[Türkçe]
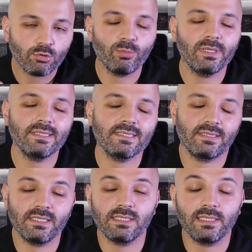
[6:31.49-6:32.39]
domaininizde
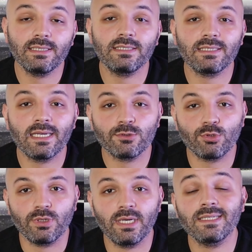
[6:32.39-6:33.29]
tescil ettikten
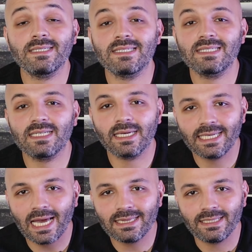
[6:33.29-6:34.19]
sonra sıra
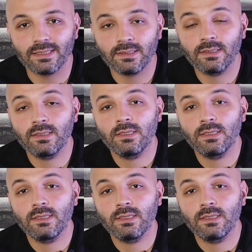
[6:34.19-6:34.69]
geldi